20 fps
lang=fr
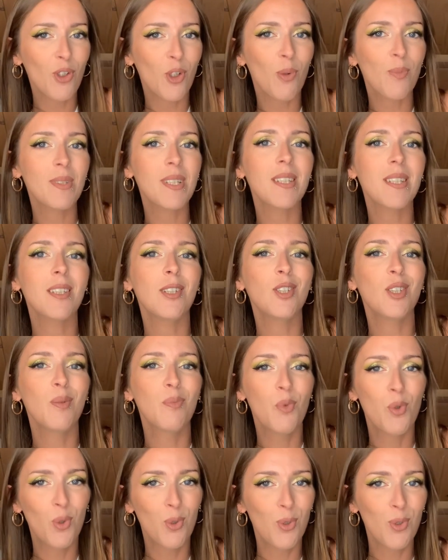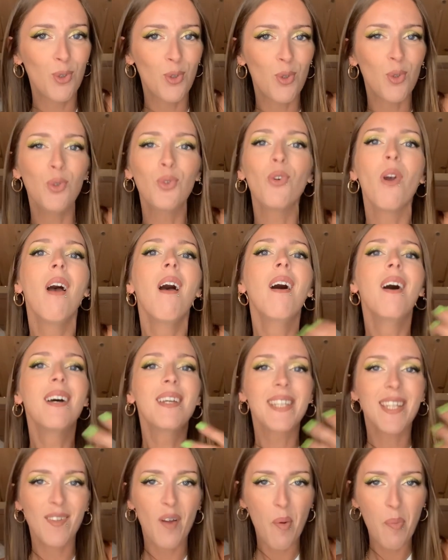comme ça, si j'ai beaucoup de chute,
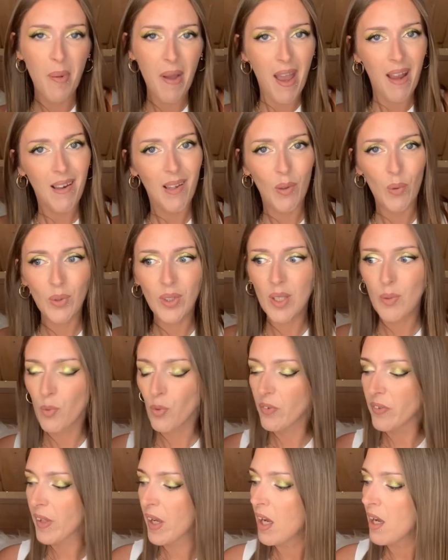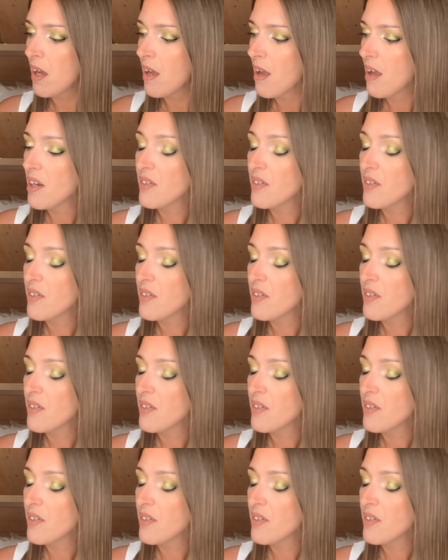ça va pas aller ruiner mon teint.